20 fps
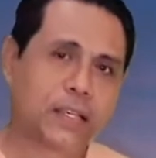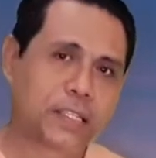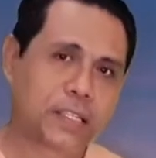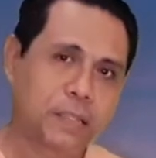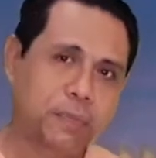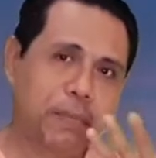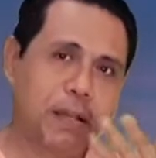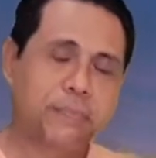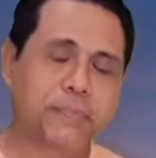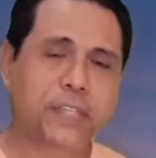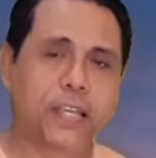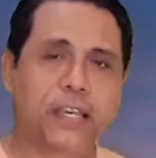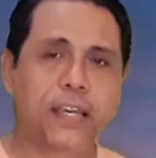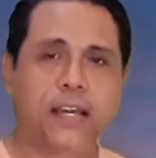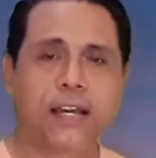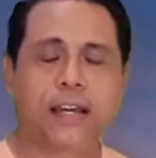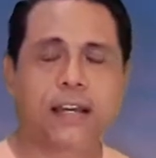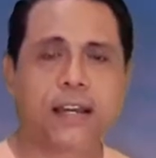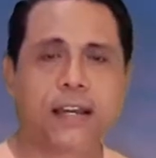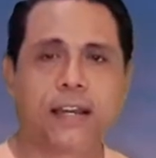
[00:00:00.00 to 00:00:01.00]
sebab
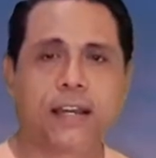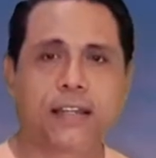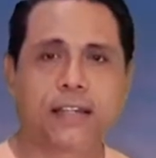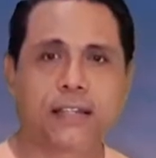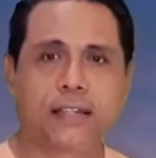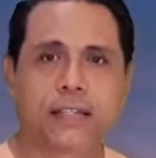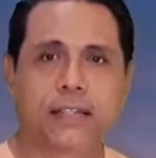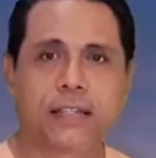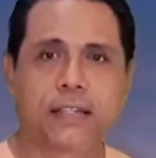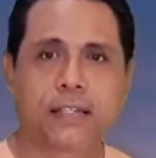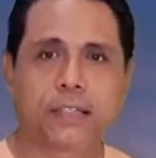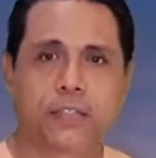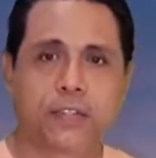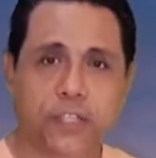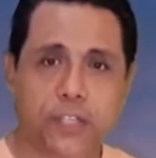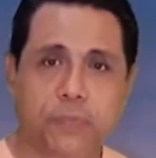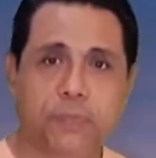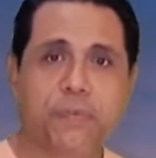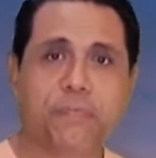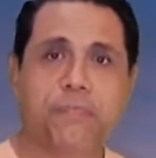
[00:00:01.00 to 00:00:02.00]
saya akan
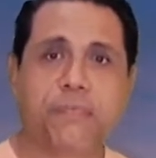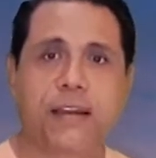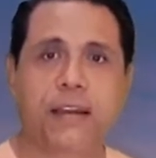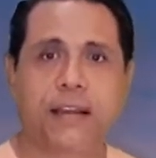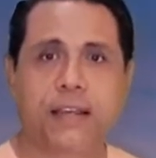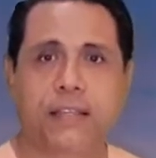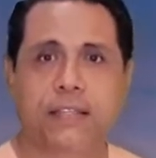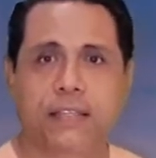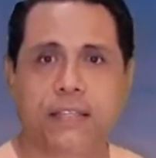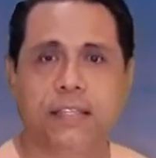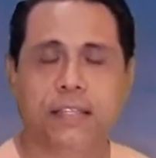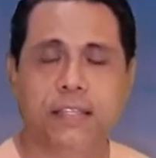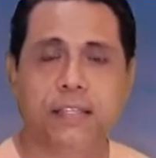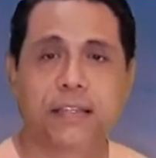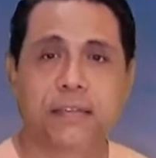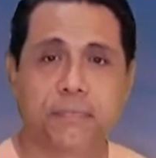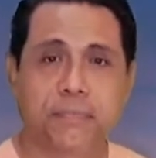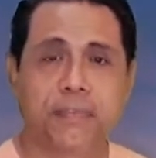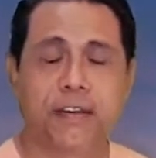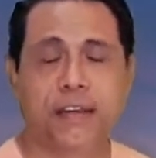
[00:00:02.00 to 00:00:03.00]
terus
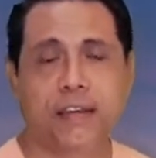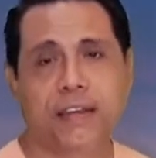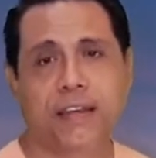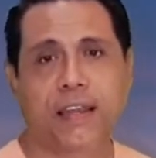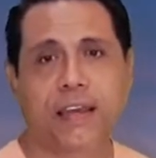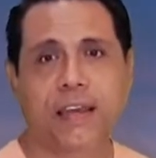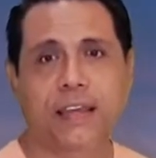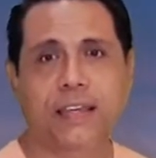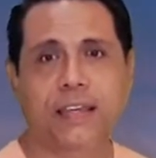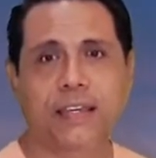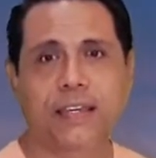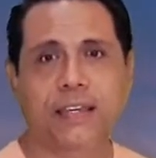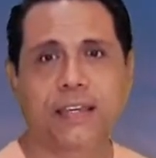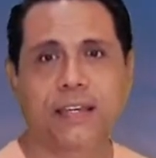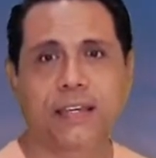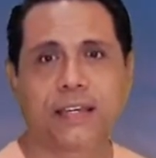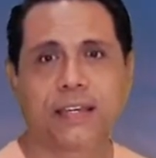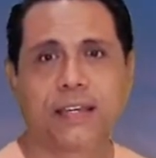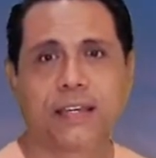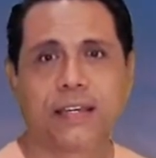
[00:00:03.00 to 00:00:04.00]
membahas mengenai
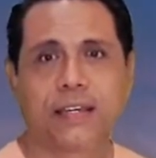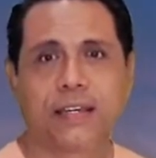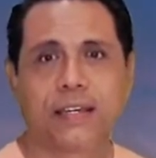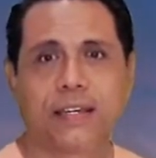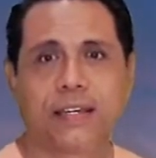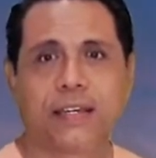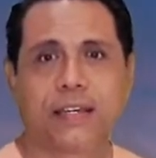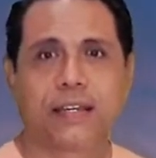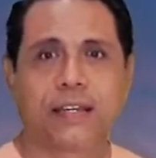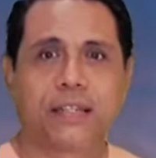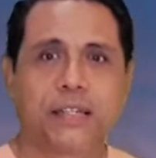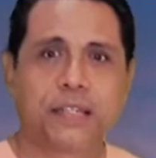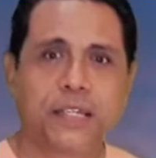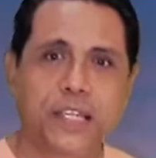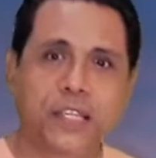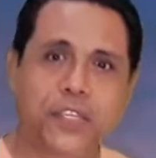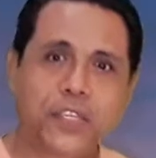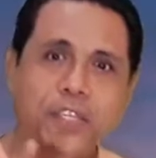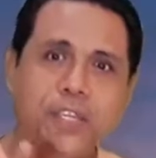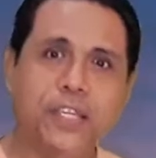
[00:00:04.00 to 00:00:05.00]

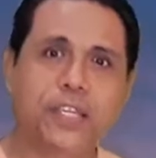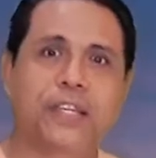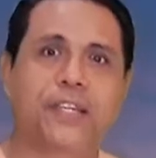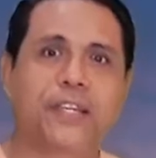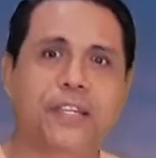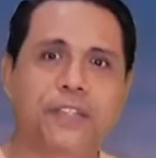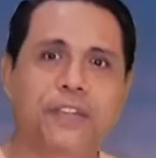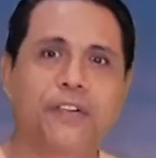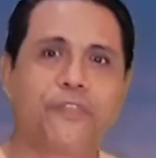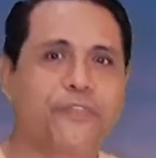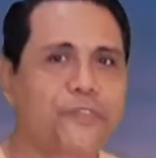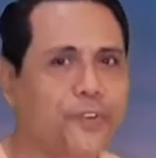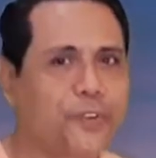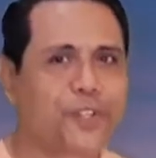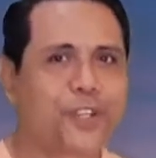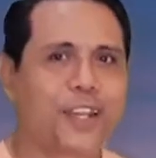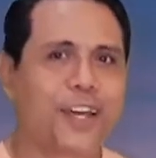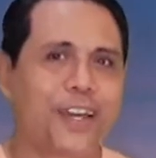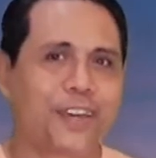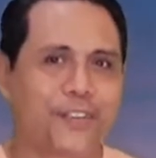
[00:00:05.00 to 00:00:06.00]
the secret of
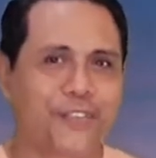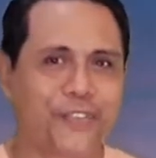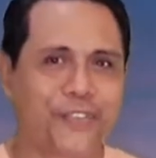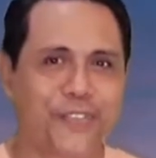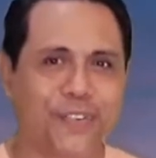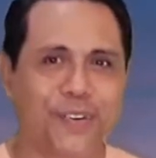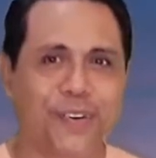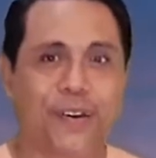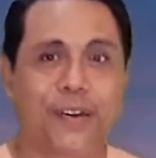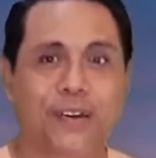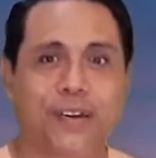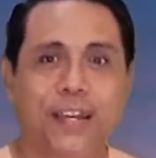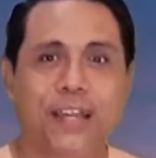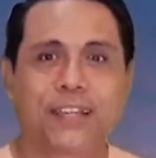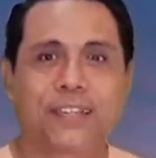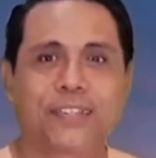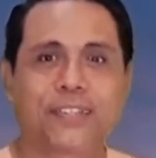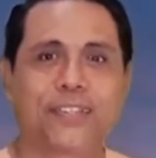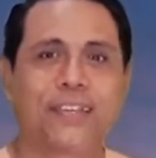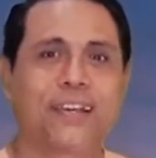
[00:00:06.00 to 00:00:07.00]
great life
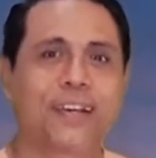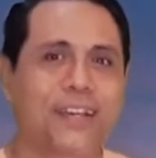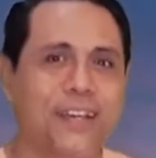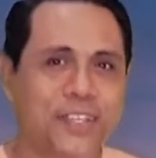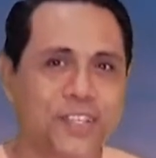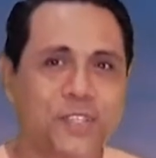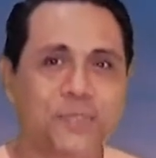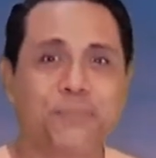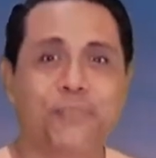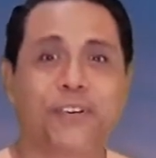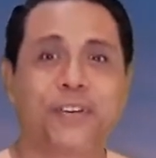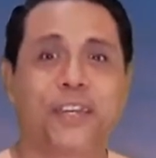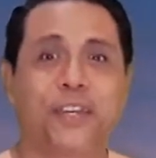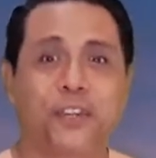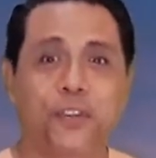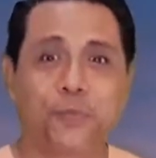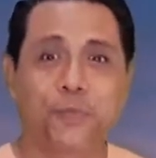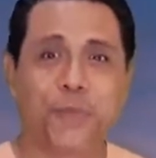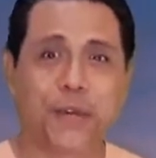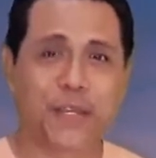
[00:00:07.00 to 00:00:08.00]
rahasia sebuah
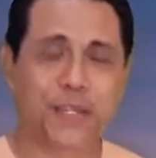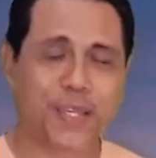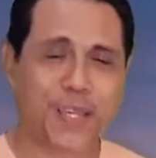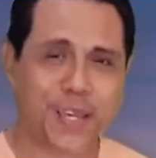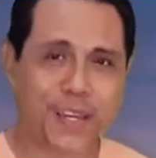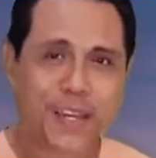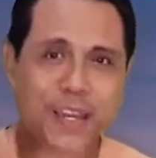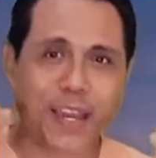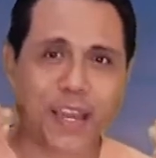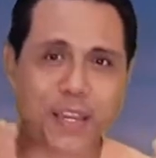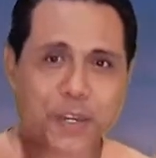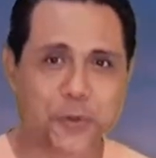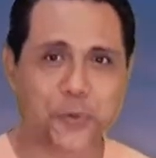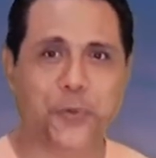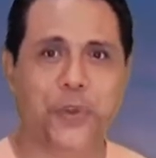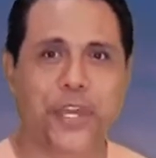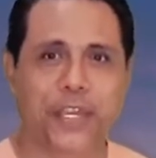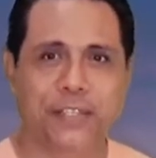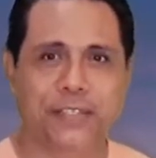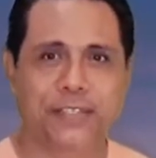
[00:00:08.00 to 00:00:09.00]
kehidupan yang
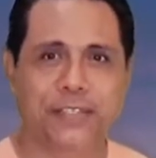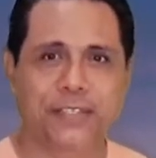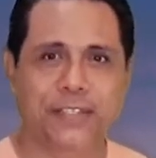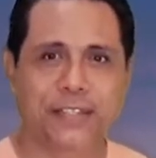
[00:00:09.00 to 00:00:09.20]
great.